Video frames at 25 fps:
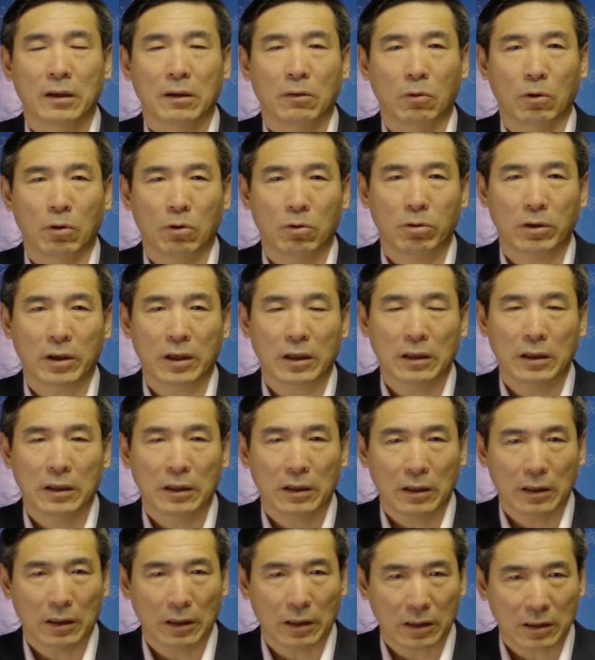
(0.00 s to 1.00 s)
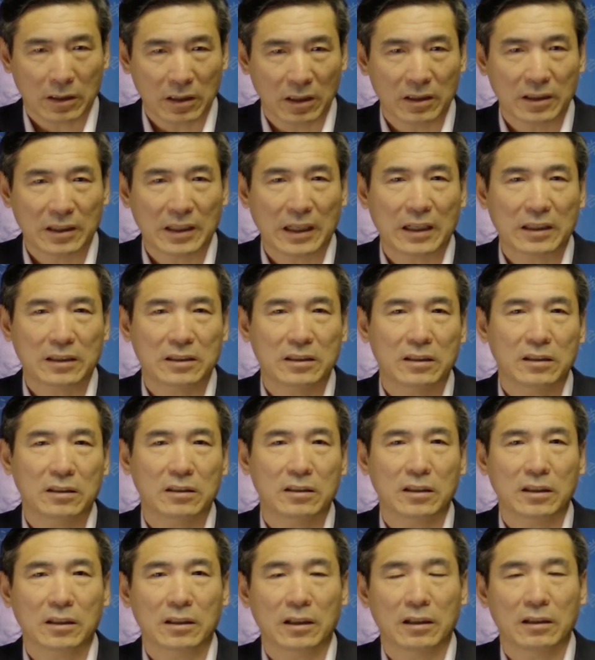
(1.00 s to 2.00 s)
我会呃更加积
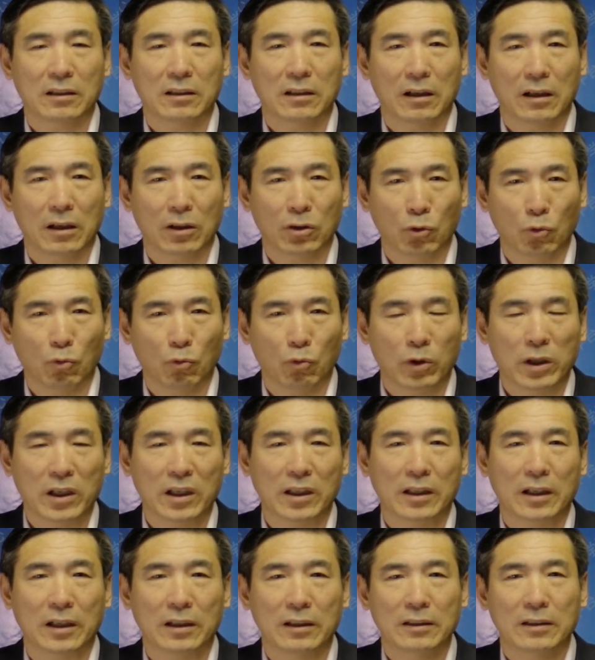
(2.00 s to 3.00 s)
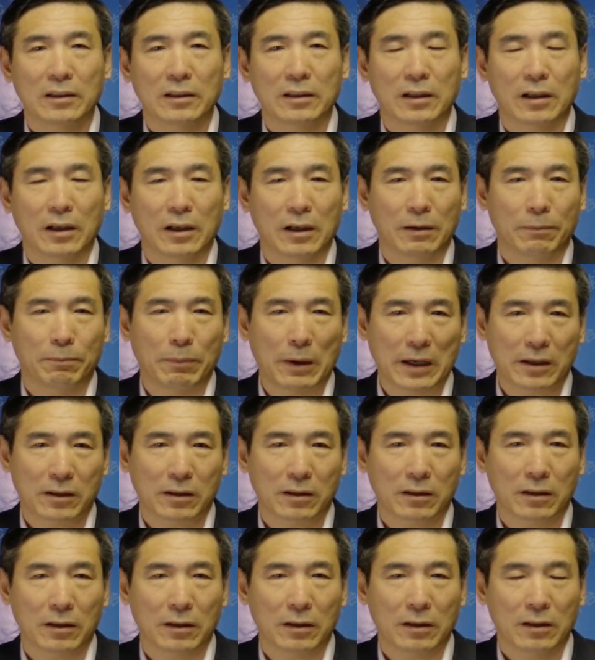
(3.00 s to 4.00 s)
极的啊，努力的。啊，把
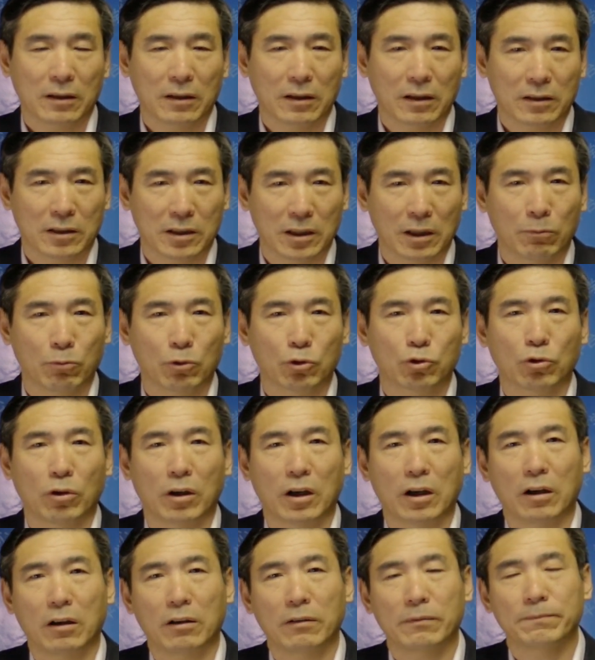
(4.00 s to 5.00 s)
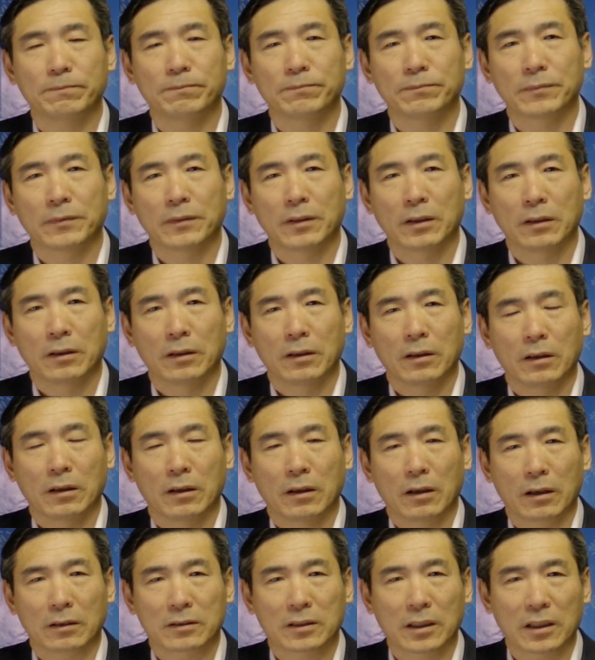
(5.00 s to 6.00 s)
这个节目做好。
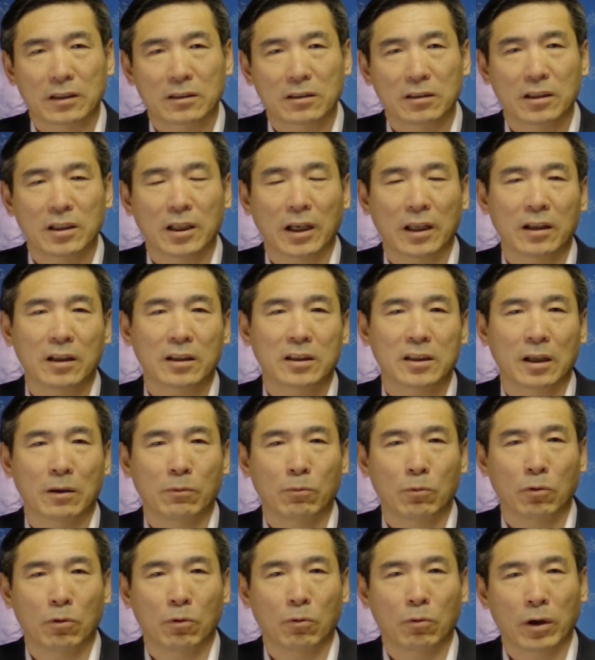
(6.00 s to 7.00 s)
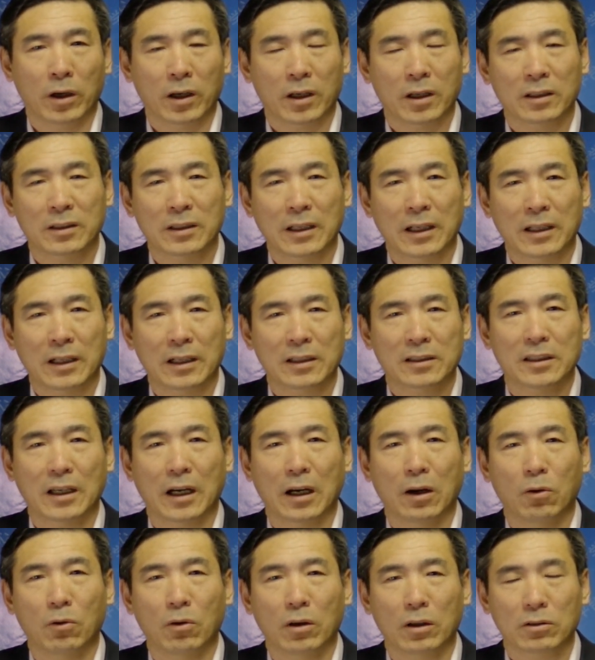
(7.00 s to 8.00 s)
啊，在之前的节目，我也跟大家
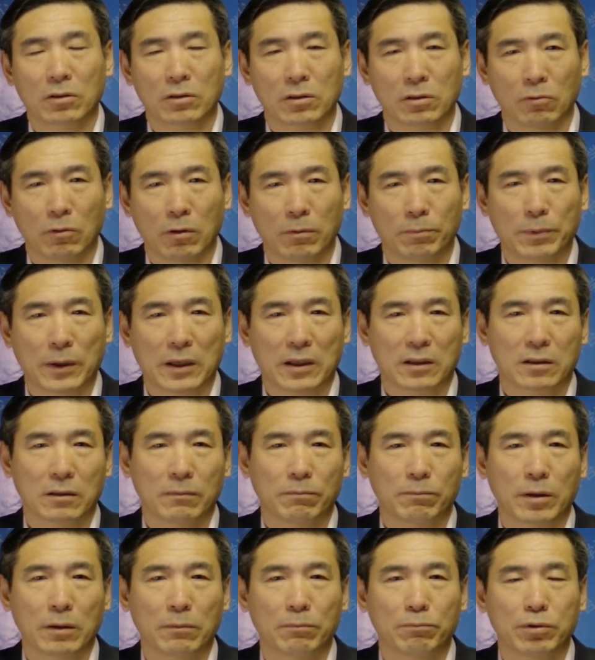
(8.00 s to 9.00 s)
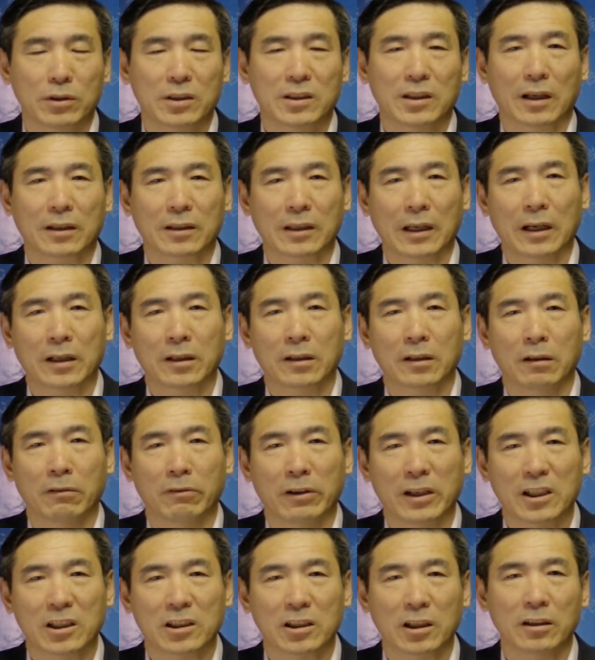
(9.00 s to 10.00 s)
讲过，就是我本身并不想拿这个
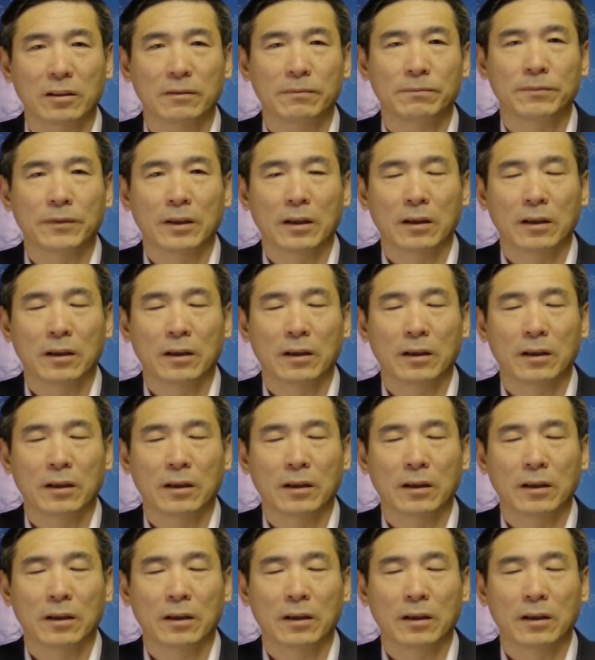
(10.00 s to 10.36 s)
为生，